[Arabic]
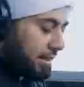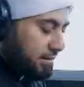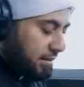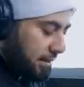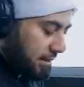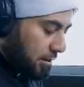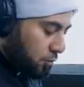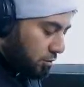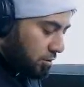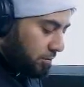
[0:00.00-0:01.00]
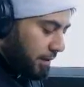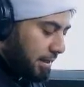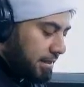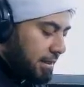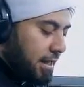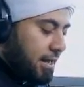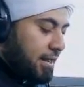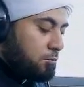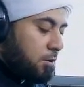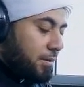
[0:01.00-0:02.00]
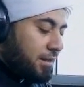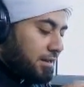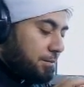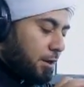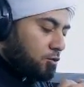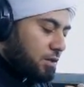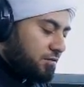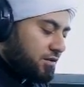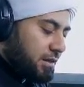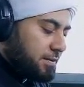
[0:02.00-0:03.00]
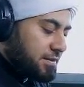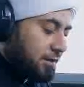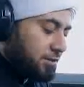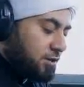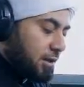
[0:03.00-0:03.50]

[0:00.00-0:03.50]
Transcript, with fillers: حياتي ذلك كله معنا المهم أتى بأوصاف النبي صلى الله عليه